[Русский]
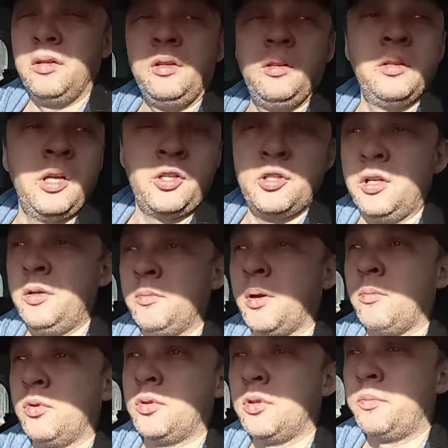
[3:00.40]
и начали им
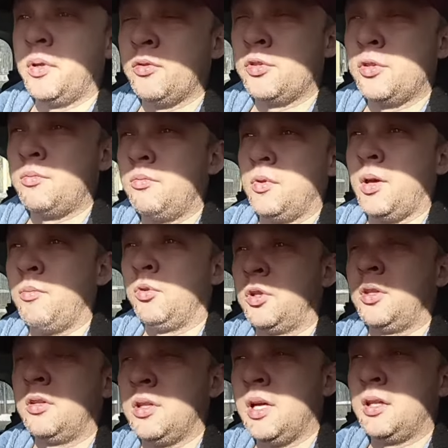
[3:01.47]
работать, потому что
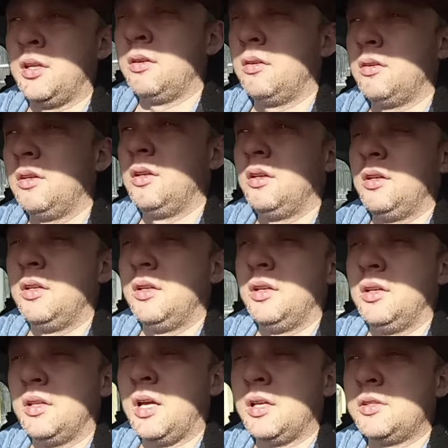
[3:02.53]
работать надо
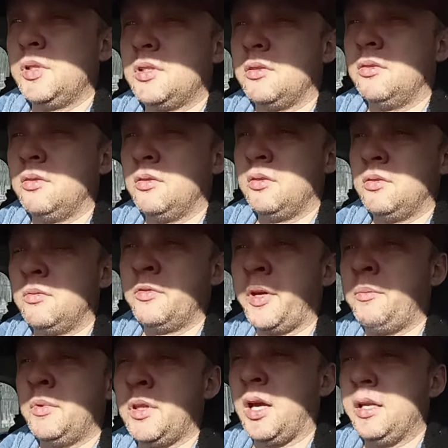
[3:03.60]
а смысл
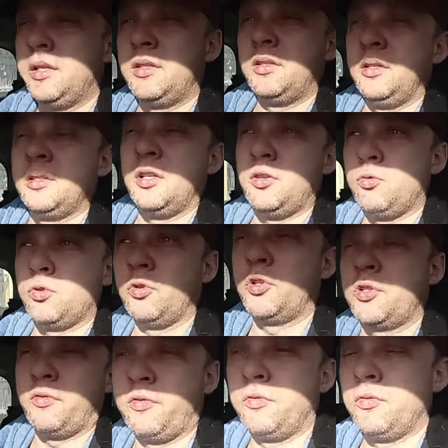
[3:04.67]
время тратить, из этих
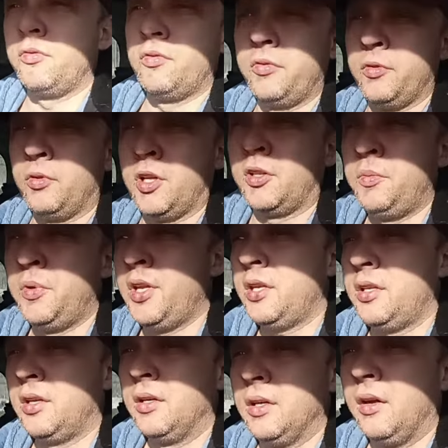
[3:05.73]
кусочков его надо
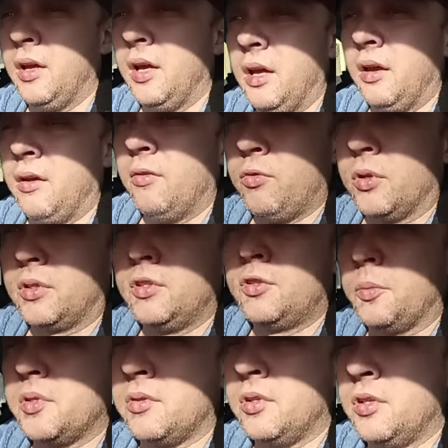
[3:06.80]
менять. Вот. И,
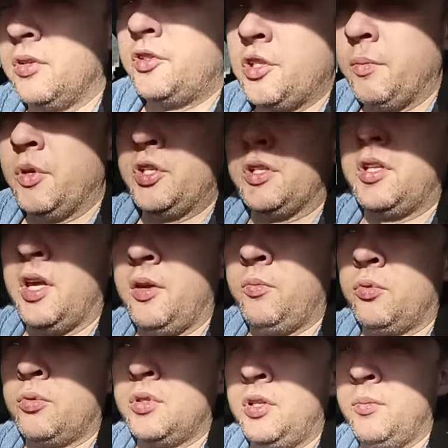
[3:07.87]
собственно, чем я сейчас я и
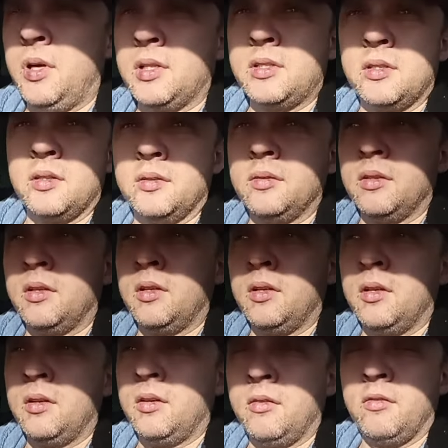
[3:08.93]
буду заниматься.
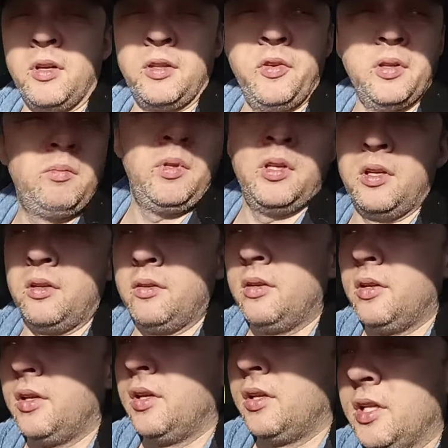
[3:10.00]
А, в ответ мне
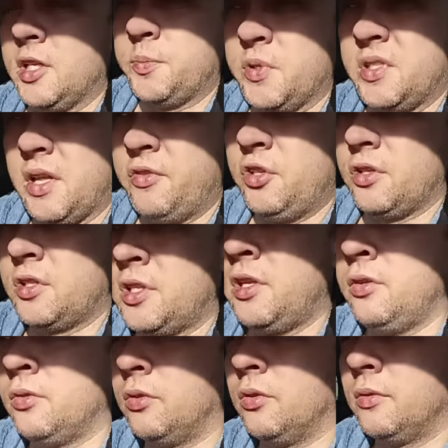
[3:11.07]
наш поставщик
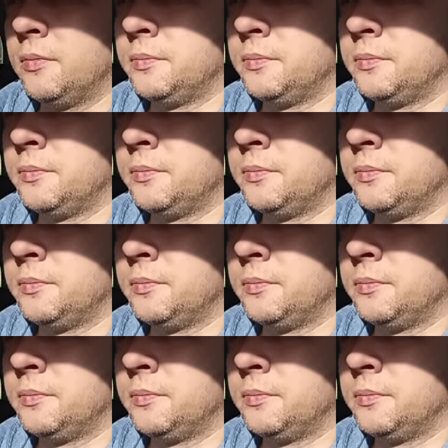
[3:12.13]
скинул